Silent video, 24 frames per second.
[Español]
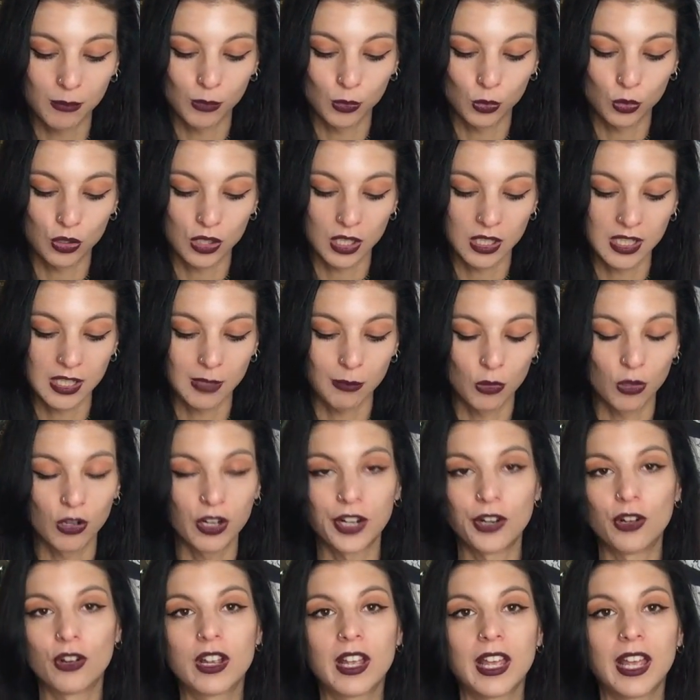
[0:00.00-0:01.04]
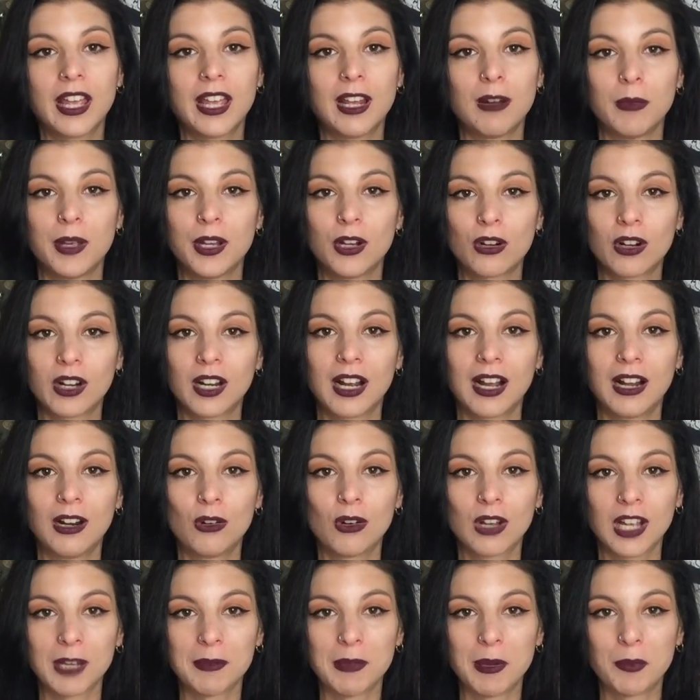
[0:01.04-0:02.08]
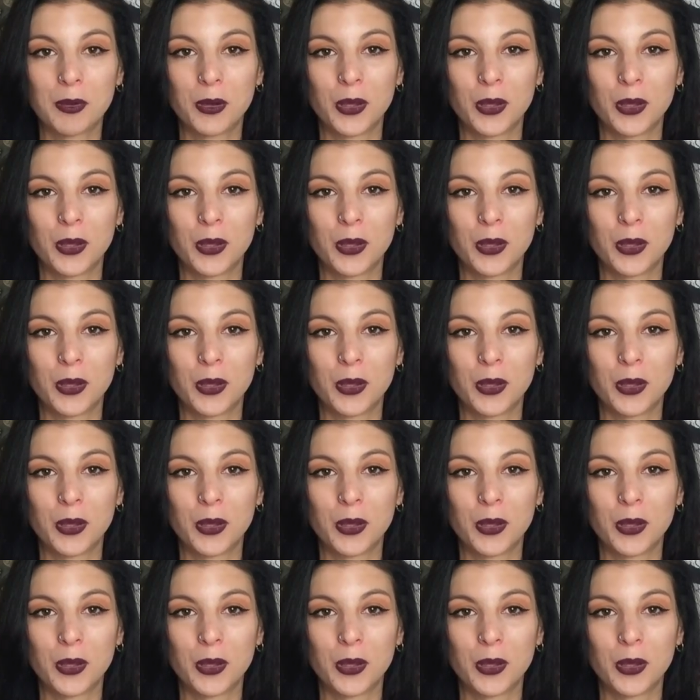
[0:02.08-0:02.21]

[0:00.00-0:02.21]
muchísimo. Creo que es el mejor regalo que me